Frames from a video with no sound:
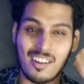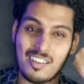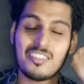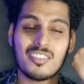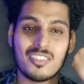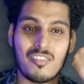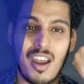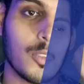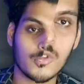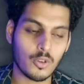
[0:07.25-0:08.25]
रिस्ट
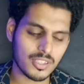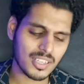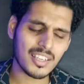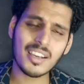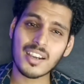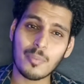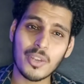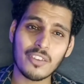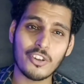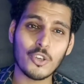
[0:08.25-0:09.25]
स्ट्रैप तो रिसेंटली अगर
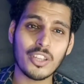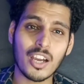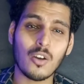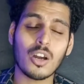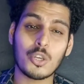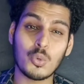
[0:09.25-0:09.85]
आपने एक वीडियो देखा होगा